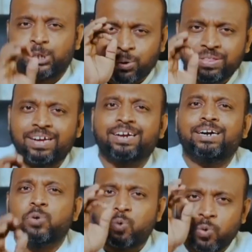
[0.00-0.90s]

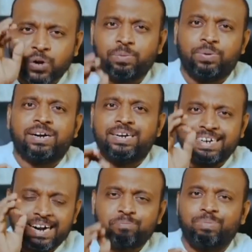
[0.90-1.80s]
சொந்தங்கள் உறவுகள்
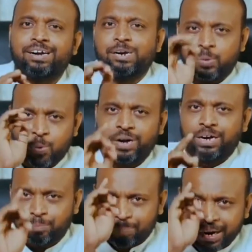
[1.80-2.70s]
நண்பர்கள்
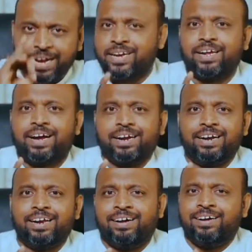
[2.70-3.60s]
உங்களை
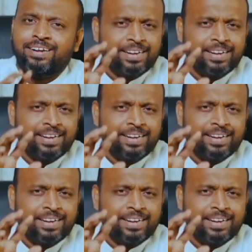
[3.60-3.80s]
பகைக்கிறாங்கன்னா